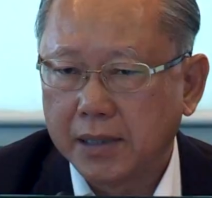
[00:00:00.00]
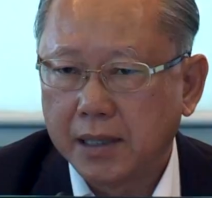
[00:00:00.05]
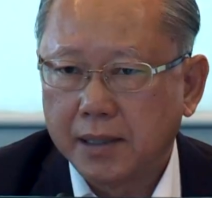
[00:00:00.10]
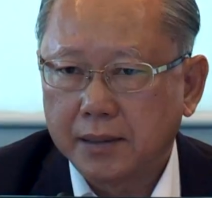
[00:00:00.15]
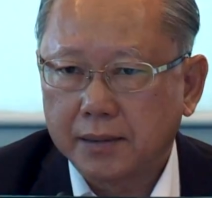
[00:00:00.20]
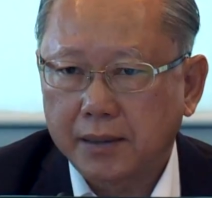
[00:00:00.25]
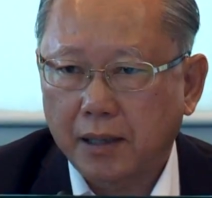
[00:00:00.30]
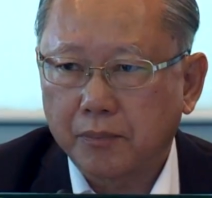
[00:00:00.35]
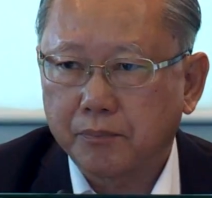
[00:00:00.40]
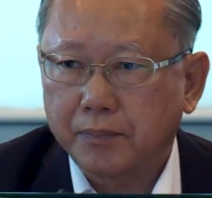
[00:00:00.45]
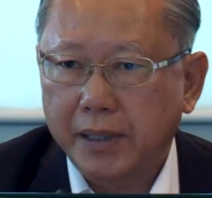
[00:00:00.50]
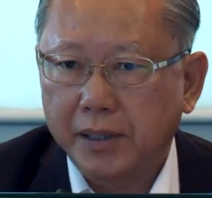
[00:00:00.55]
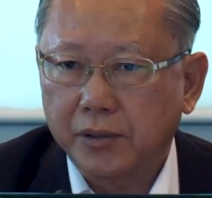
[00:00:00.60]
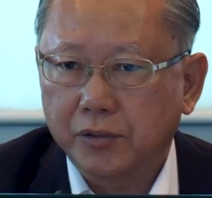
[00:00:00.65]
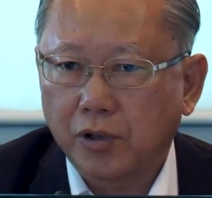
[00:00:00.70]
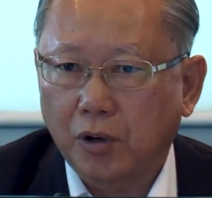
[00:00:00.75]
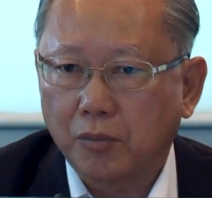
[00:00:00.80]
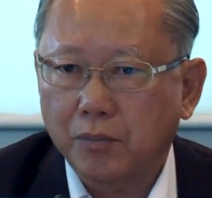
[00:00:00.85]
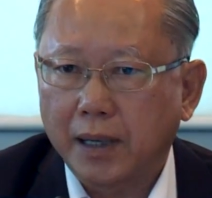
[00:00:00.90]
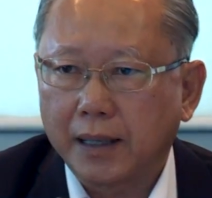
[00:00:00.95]
บทั้งปี
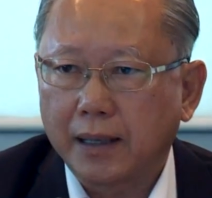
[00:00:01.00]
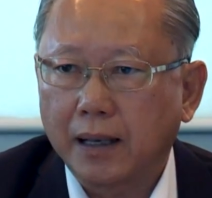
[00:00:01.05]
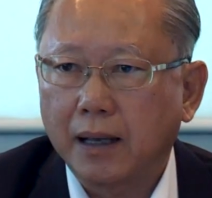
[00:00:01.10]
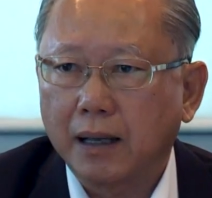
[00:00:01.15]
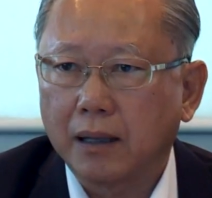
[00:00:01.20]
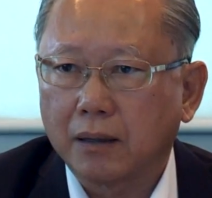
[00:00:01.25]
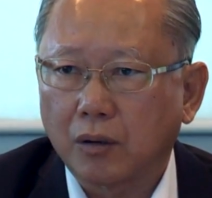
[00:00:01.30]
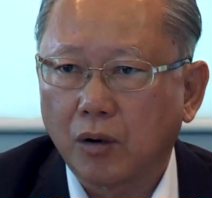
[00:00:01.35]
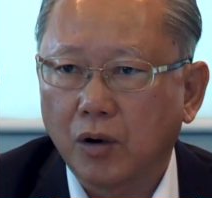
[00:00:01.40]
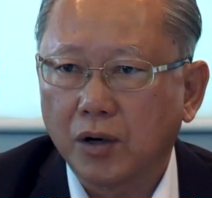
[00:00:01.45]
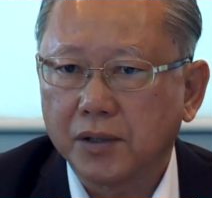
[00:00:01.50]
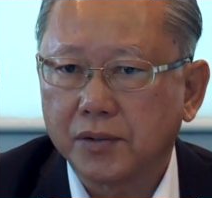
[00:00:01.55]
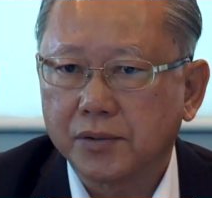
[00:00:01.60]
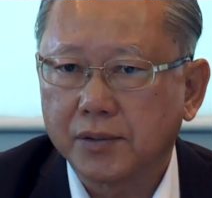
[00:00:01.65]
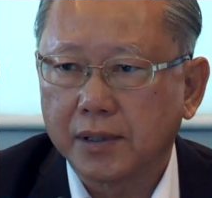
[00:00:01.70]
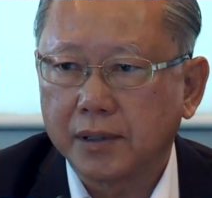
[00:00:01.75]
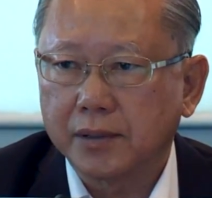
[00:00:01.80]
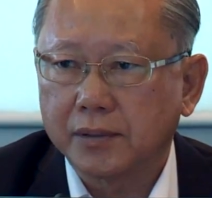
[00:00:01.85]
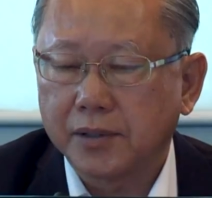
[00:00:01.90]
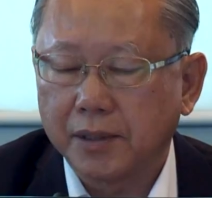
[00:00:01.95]

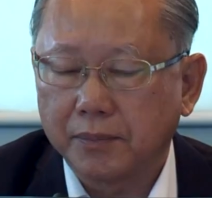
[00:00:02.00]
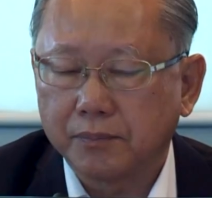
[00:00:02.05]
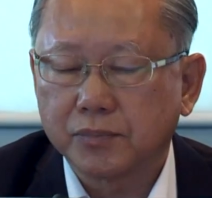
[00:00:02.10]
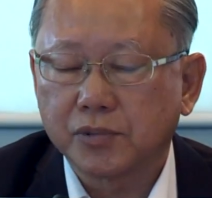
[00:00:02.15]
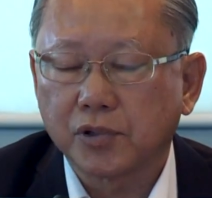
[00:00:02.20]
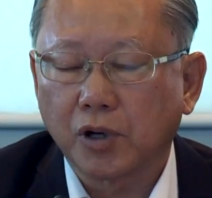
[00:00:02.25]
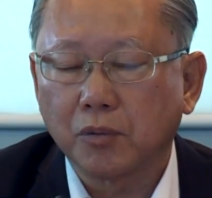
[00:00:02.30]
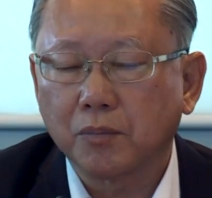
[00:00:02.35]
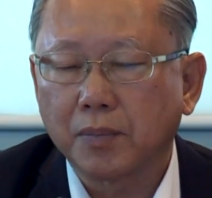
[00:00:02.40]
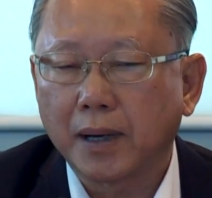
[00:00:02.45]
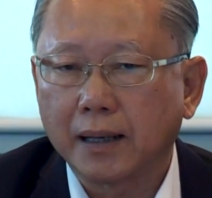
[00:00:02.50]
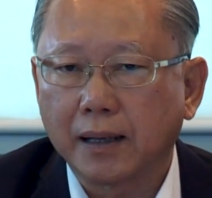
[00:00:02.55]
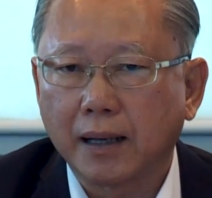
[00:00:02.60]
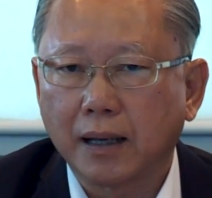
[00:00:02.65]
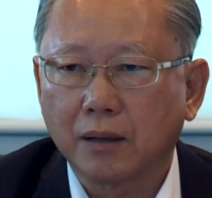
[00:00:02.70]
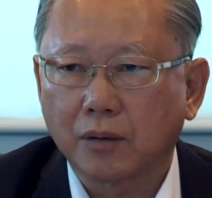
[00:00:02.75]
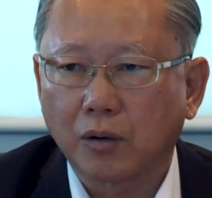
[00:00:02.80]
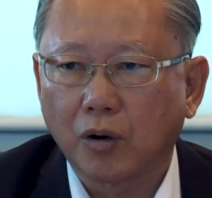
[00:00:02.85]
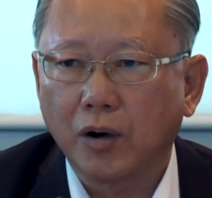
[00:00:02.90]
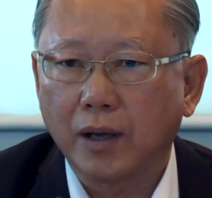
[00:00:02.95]
2540
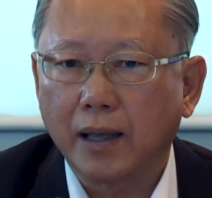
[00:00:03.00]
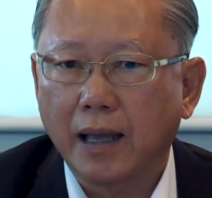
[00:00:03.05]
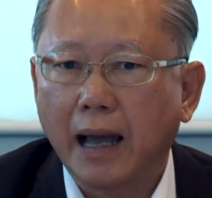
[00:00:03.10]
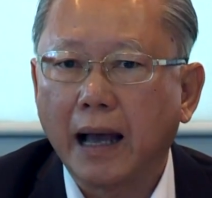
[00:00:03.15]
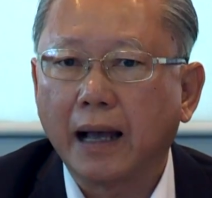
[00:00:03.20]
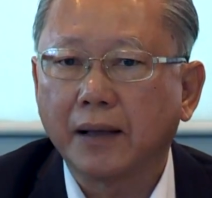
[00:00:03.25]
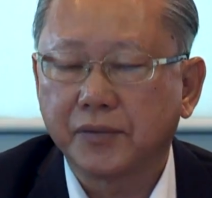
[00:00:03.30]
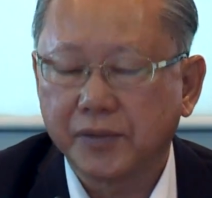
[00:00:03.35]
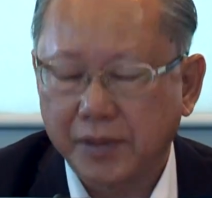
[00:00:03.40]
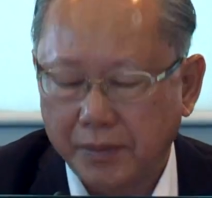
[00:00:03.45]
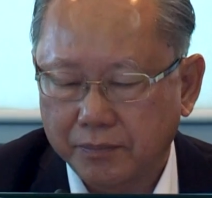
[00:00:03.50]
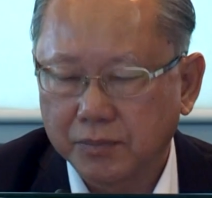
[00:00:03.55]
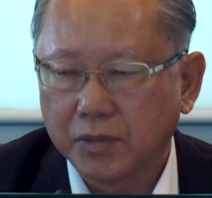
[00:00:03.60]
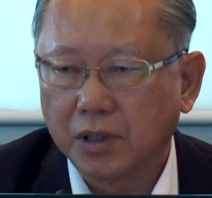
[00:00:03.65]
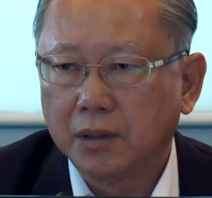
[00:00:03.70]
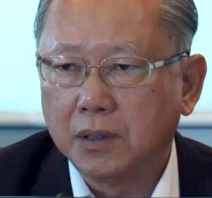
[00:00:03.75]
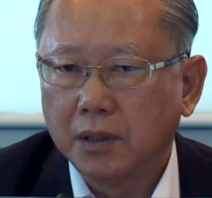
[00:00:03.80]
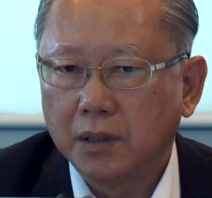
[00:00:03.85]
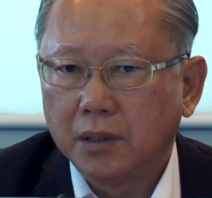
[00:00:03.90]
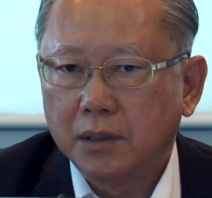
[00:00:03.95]

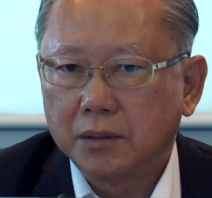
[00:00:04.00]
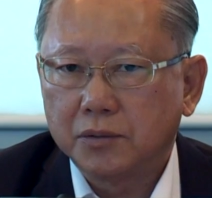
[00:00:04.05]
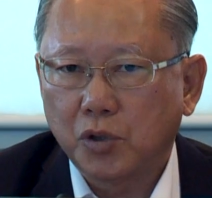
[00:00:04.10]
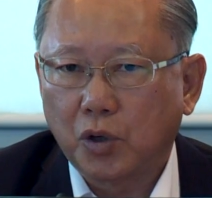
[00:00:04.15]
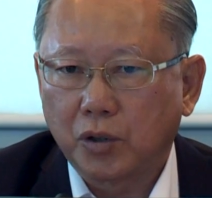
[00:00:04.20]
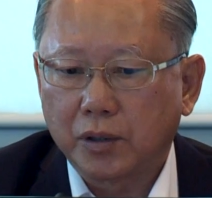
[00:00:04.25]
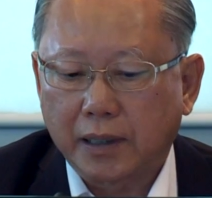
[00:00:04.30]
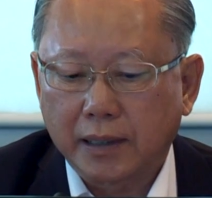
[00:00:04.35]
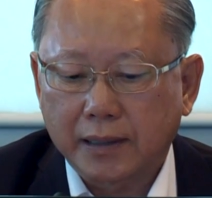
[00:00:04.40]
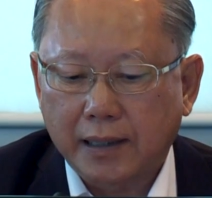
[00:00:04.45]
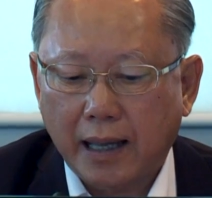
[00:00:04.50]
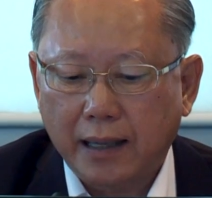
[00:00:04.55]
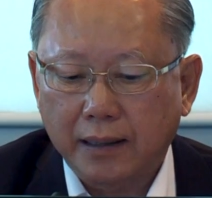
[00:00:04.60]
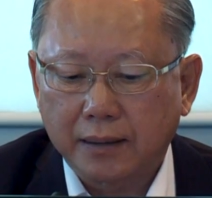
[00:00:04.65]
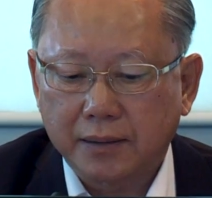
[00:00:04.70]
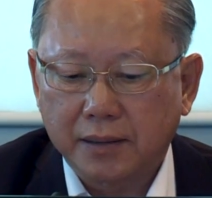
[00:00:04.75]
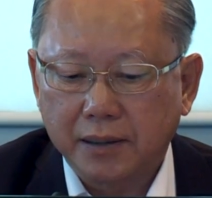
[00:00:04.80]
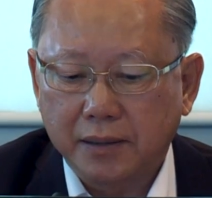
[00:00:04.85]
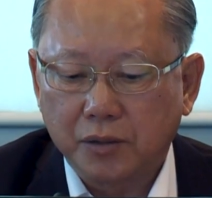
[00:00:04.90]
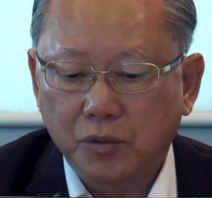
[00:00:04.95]
2550จนกระทั่
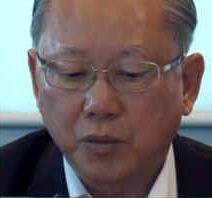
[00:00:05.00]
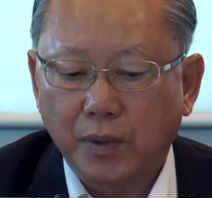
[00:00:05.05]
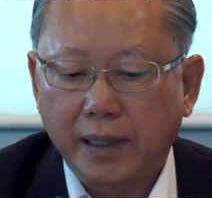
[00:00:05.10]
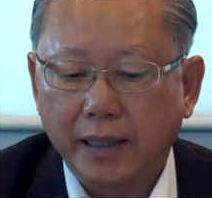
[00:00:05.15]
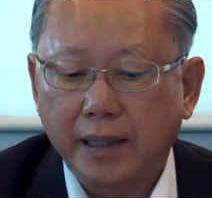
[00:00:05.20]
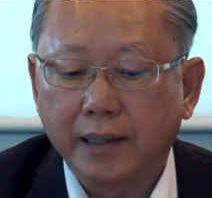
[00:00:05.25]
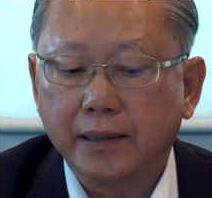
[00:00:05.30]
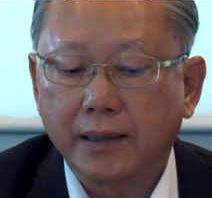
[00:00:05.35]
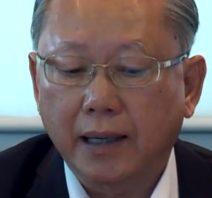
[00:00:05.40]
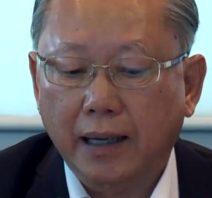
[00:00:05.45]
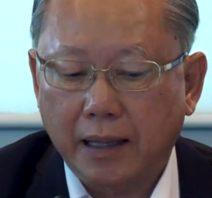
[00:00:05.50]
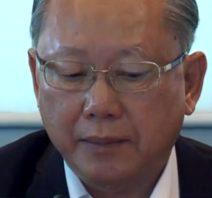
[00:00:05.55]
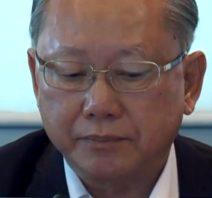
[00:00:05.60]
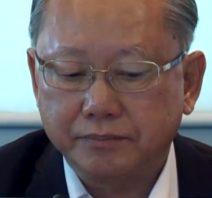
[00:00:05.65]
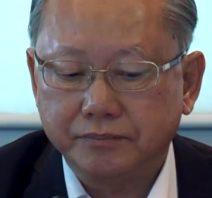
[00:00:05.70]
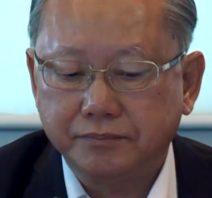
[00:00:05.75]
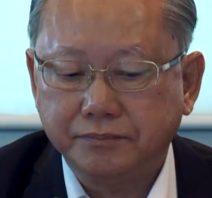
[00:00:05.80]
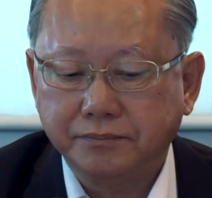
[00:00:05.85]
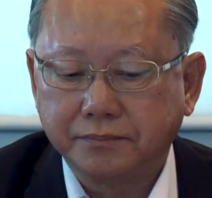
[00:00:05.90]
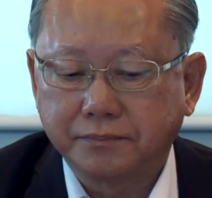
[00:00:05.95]
งถึงวันนี้นะครั
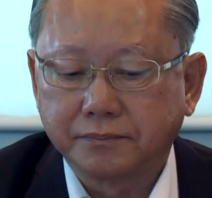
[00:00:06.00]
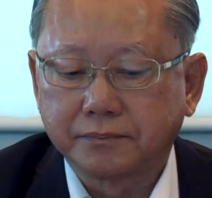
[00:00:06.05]
บ